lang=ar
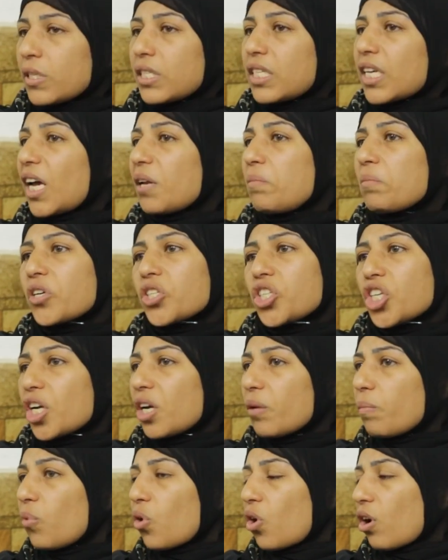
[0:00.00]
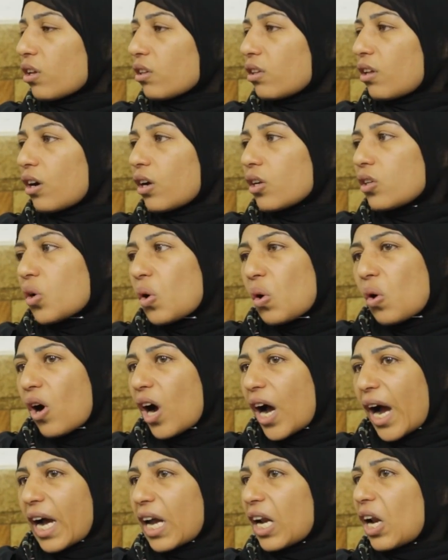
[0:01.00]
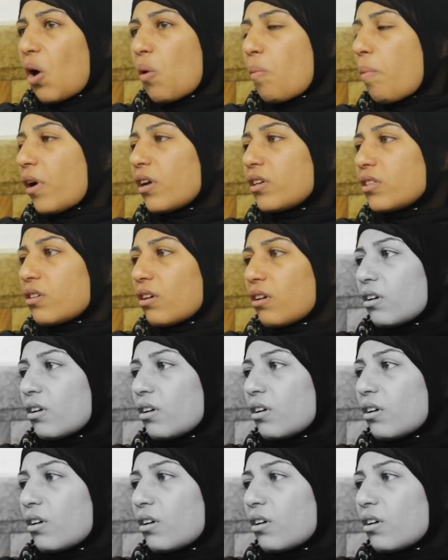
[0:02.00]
من ساعة ما شرب مخدرات هو أخلاقه بايظة